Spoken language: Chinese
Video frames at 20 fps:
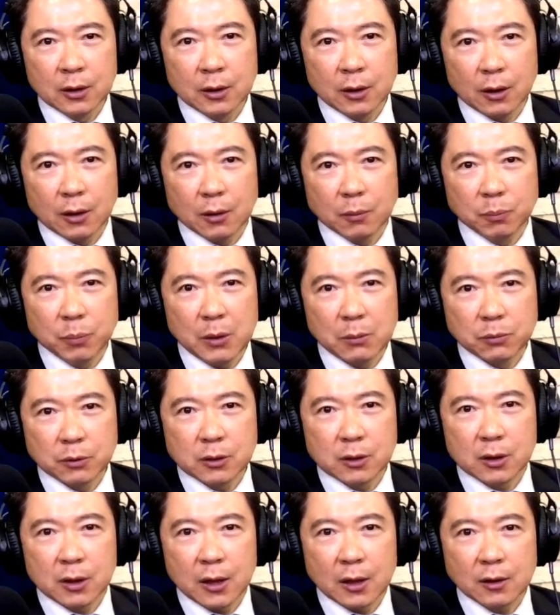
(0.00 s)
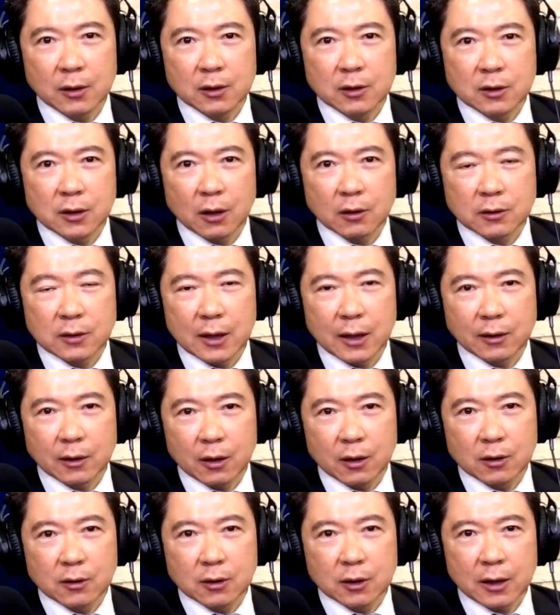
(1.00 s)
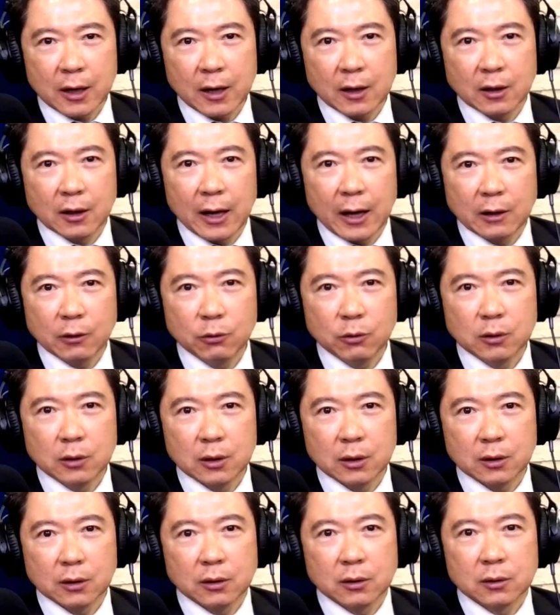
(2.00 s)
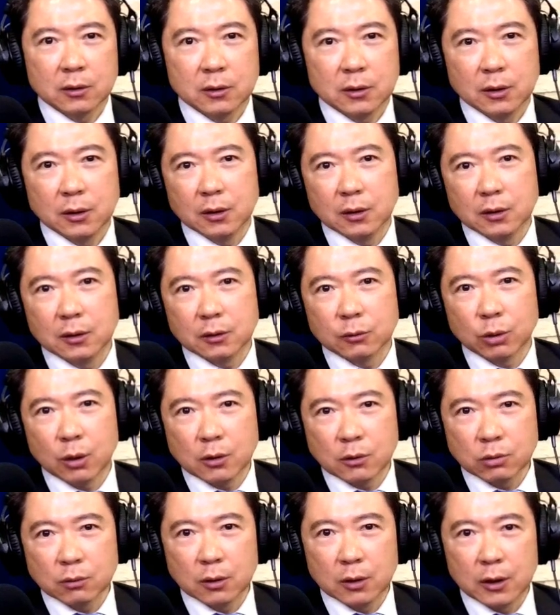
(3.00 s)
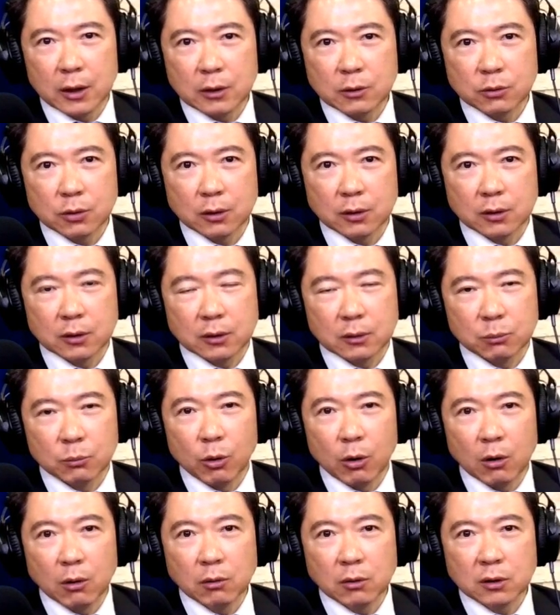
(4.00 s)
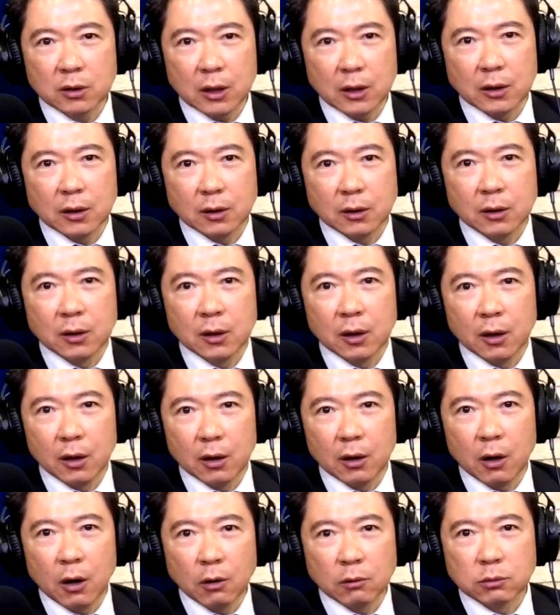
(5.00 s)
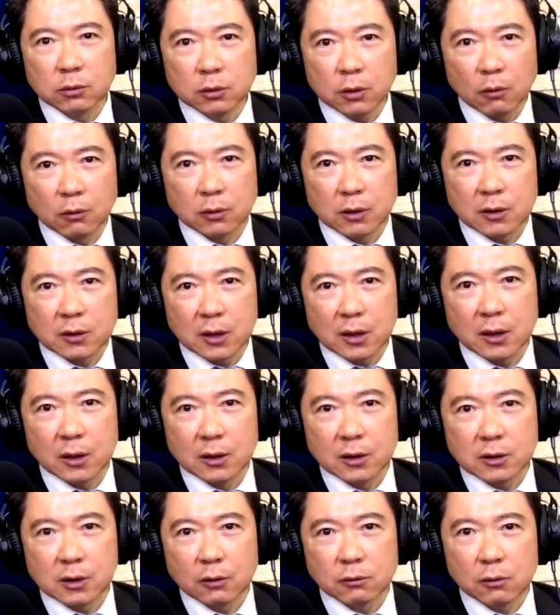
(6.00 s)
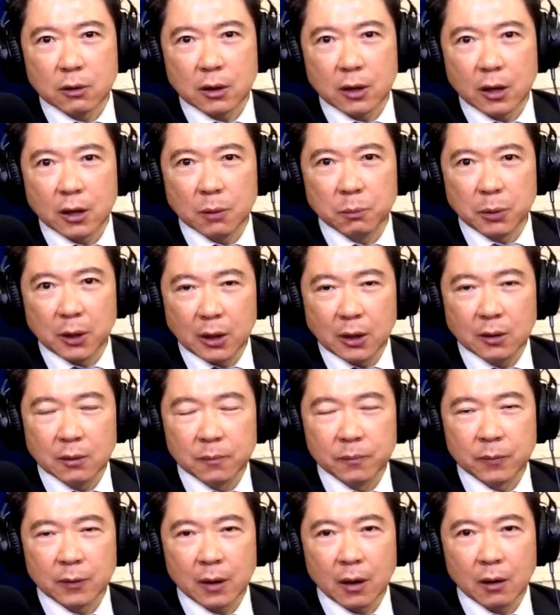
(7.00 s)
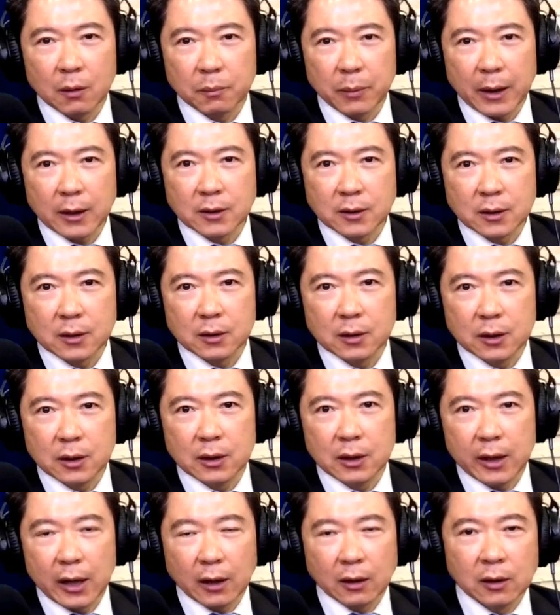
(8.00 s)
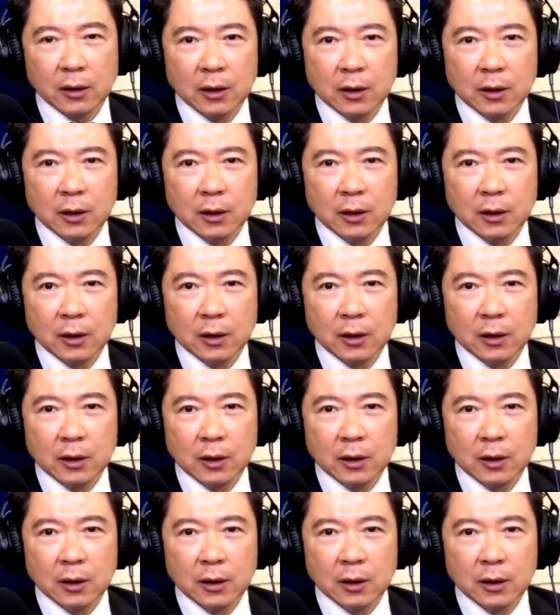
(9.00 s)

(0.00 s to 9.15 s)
哦，并不是天人交战，而是看蓝绿的这个推出的人选，谋定而后动的这个人叫做柯批哦，白色力量。